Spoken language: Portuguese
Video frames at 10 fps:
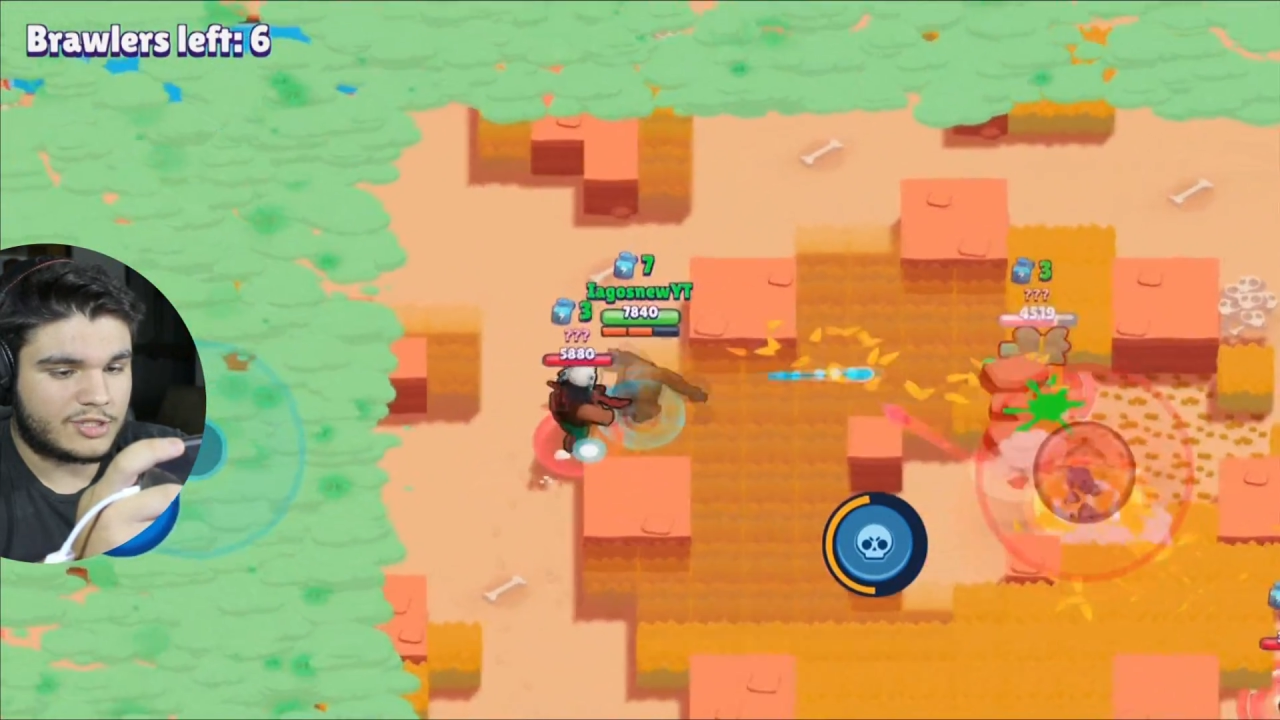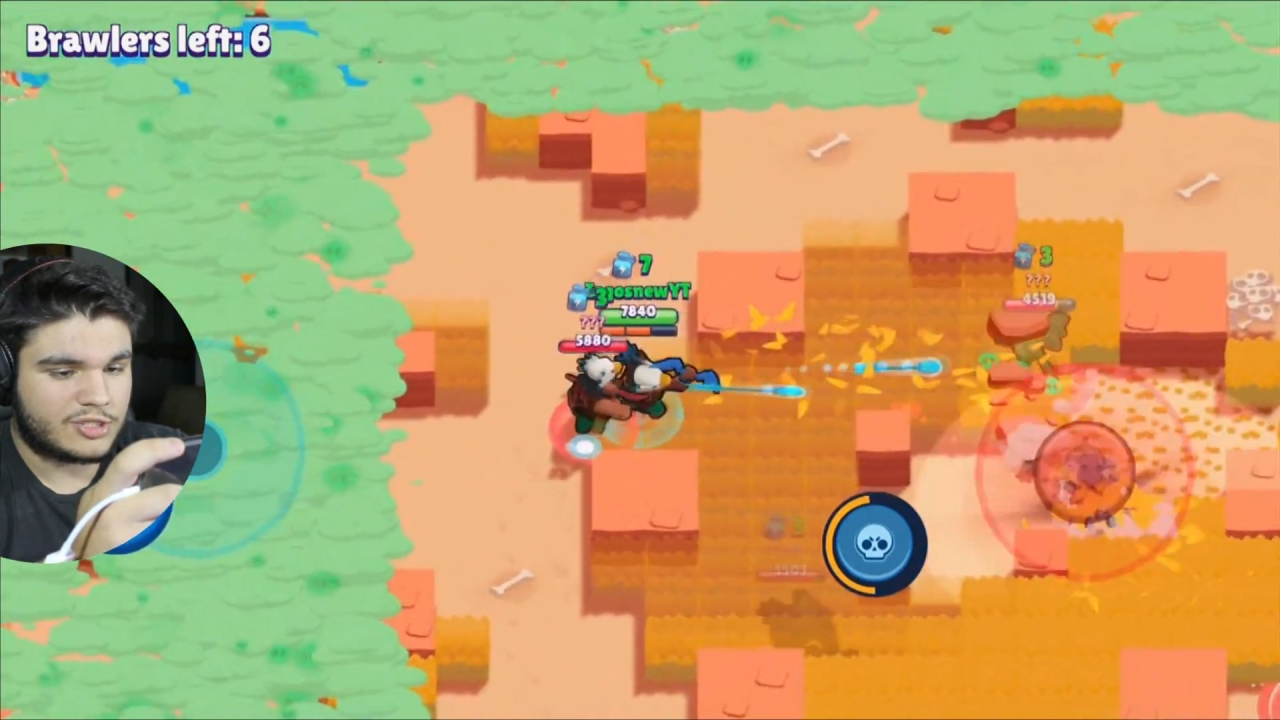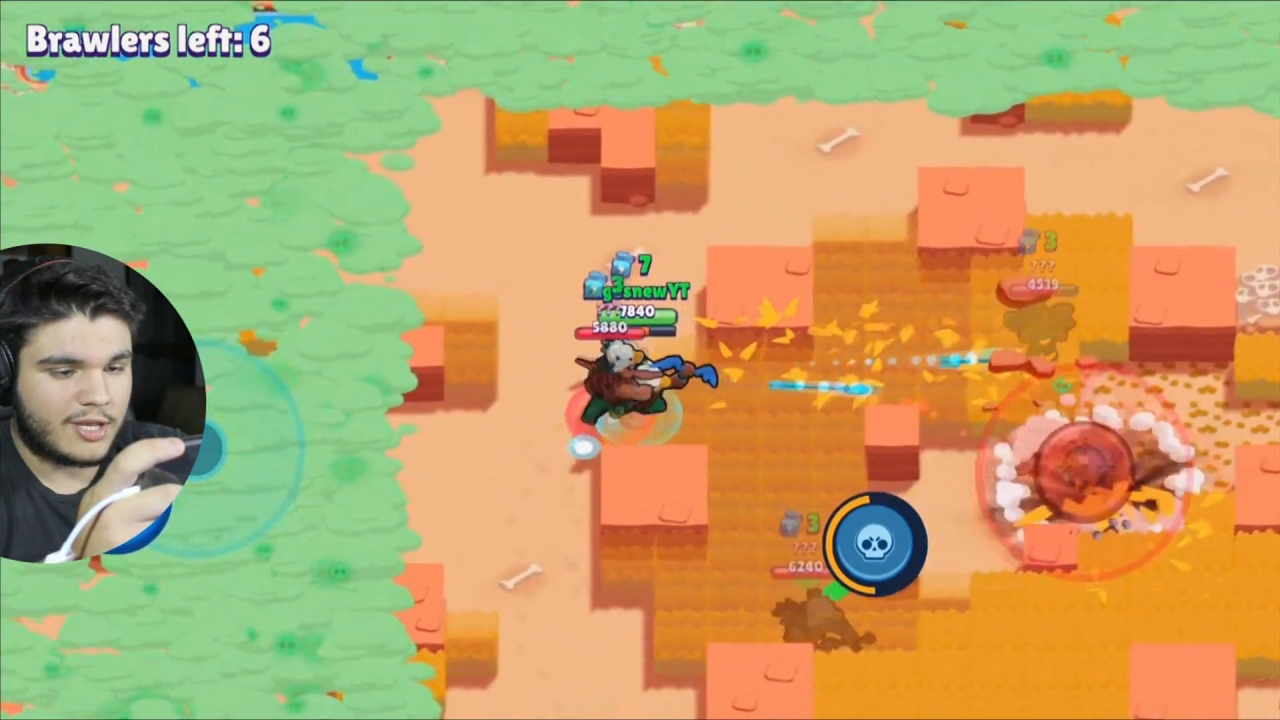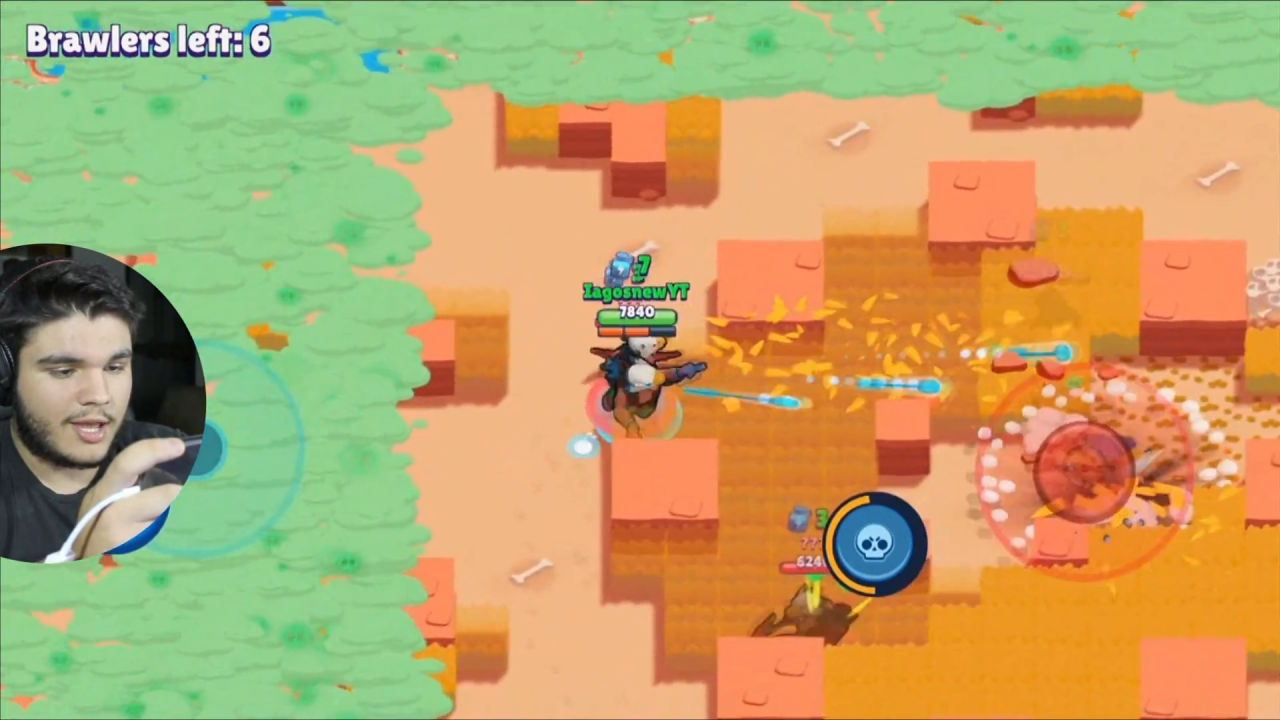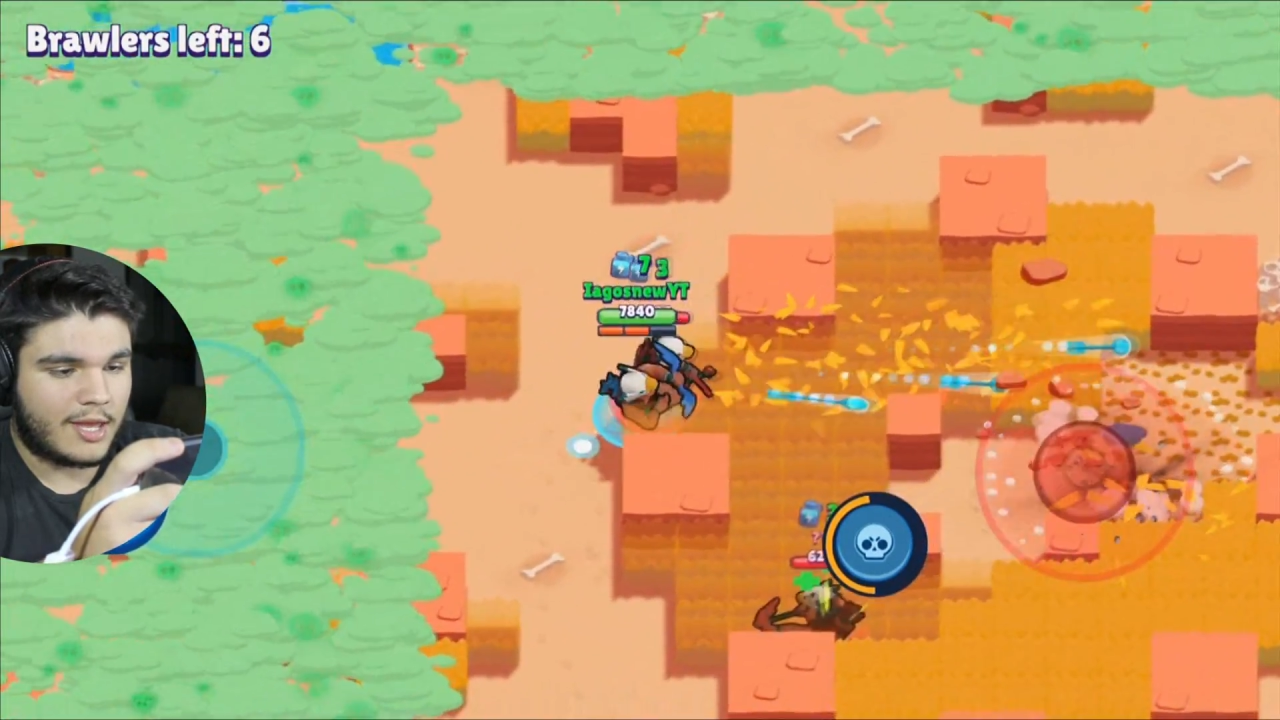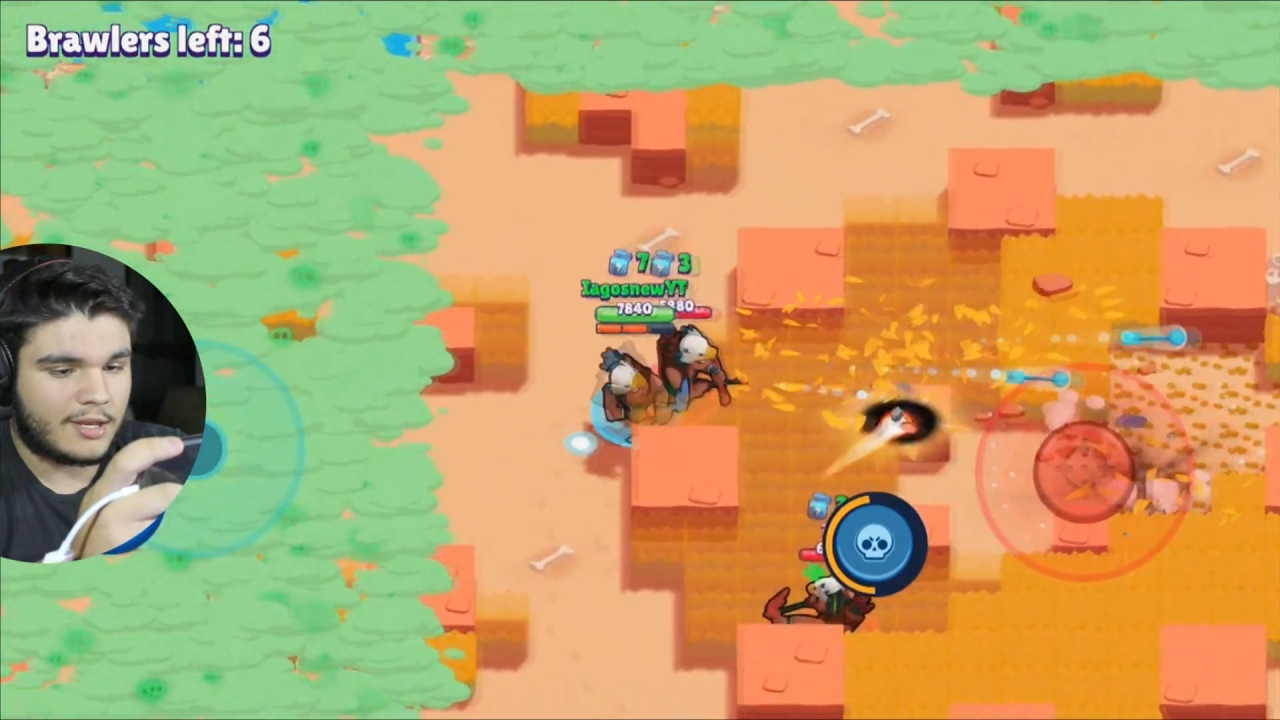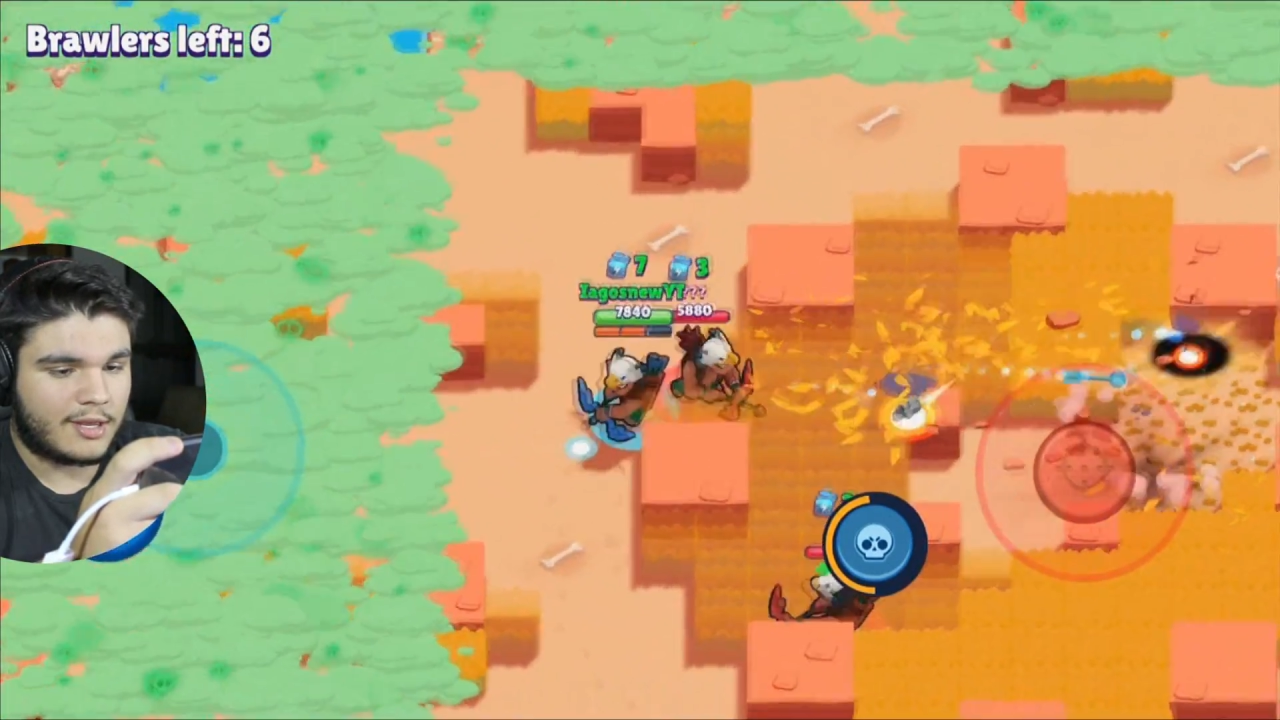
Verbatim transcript: a Shelly,